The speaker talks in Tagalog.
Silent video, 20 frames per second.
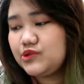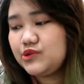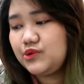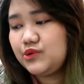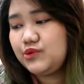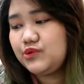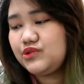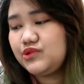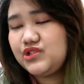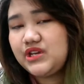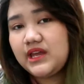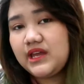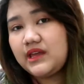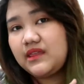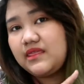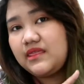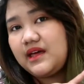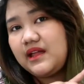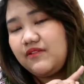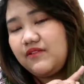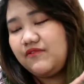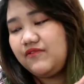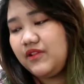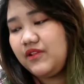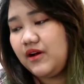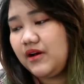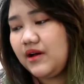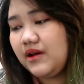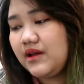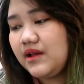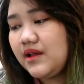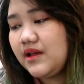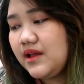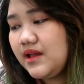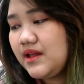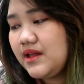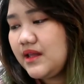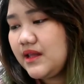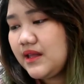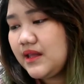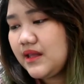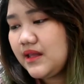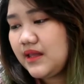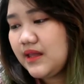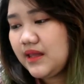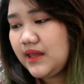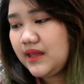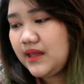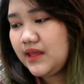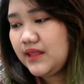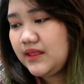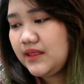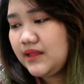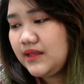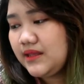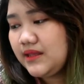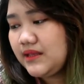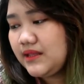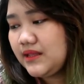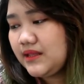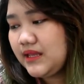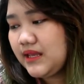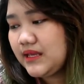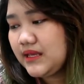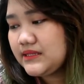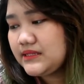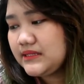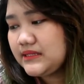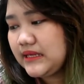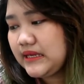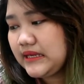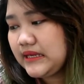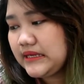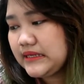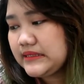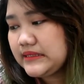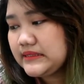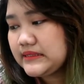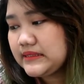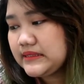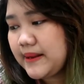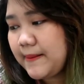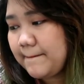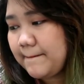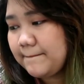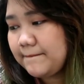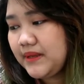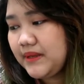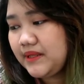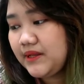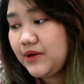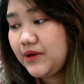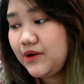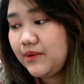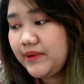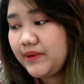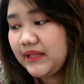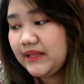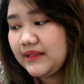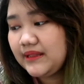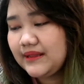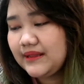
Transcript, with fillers: So, check that vlog. And next is, may nag-comment.